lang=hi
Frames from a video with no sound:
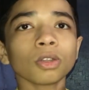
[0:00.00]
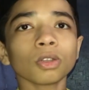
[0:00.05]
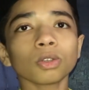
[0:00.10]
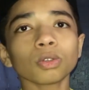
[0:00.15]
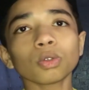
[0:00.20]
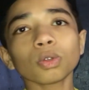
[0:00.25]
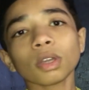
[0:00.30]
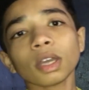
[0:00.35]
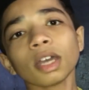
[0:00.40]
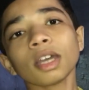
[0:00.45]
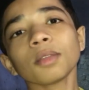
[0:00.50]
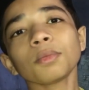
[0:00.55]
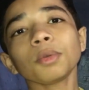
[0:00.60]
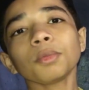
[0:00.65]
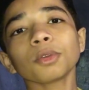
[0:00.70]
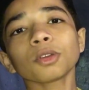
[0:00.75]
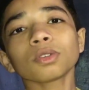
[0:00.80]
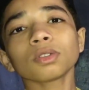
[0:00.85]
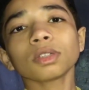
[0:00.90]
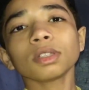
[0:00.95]
तो यार अभी
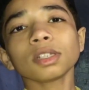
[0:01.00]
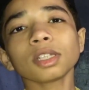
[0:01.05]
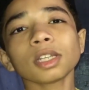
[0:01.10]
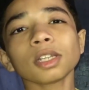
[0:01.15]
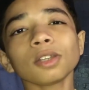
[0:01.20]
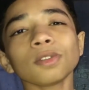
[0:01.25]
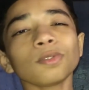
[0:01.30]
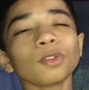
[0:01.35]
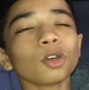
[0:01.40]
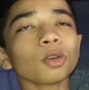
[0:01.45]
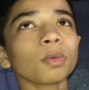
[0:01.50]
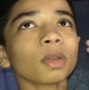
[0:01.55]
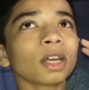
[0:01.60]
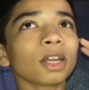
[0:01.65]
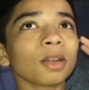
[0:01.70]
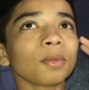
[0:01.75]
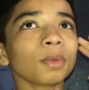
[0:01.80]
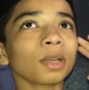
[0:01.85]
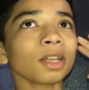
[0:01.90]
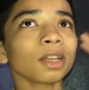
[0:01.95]
मेरे को जल्दी जल्दी ब्लॉग बनाना
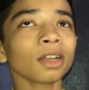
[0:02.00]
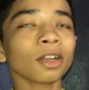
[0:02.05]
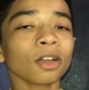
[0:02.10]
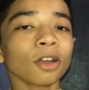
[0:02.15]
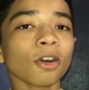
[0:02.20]
पड़ेगा